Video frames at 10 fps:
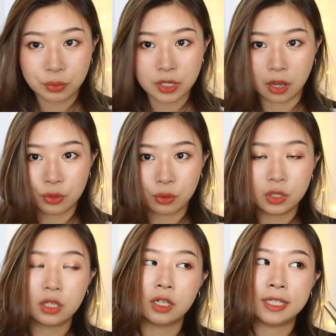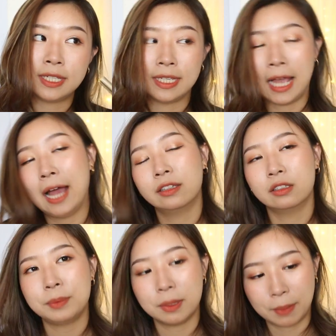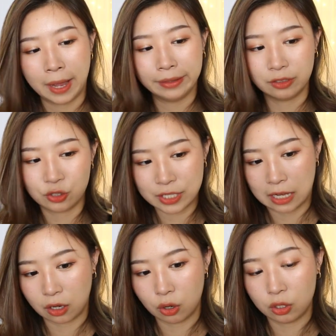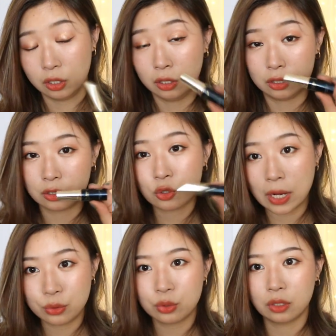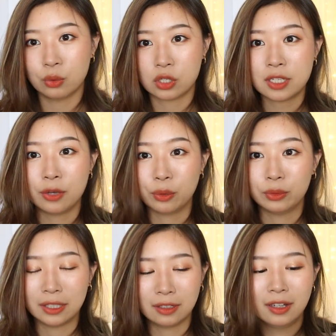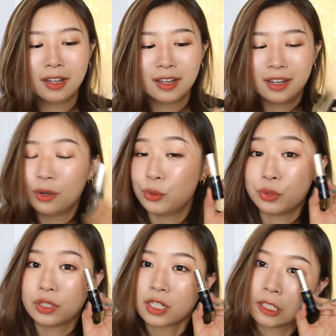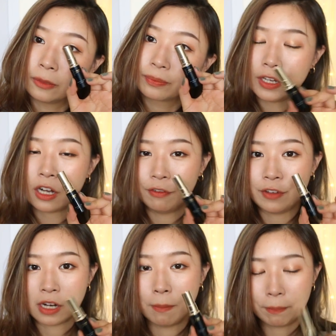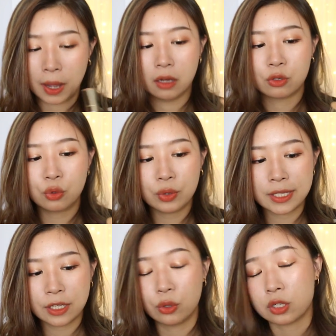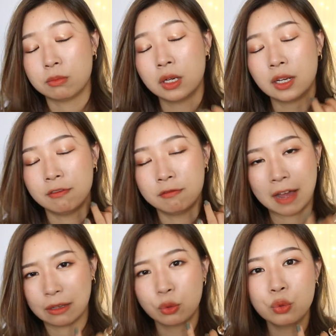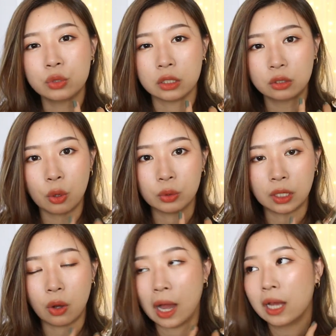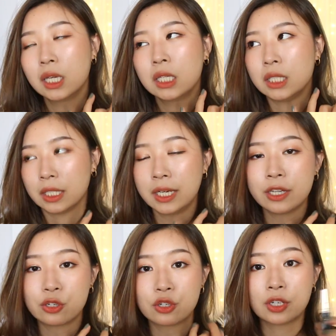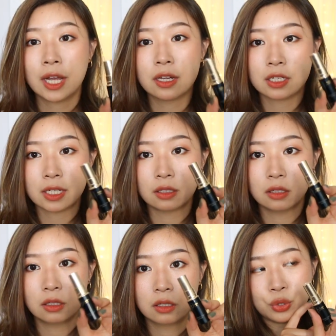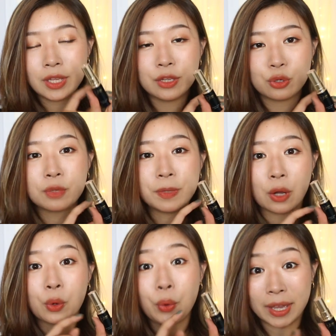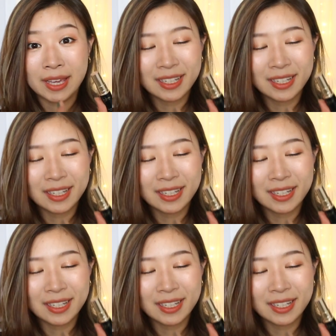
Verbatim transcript: 不想用任何其他的品牌的遮瑕膏和刷具了，我只想用那个，我觉得这个非常非常棒。如果你有什么很顽固的痘的话，你可以试试看这个。缺点就是比较贵，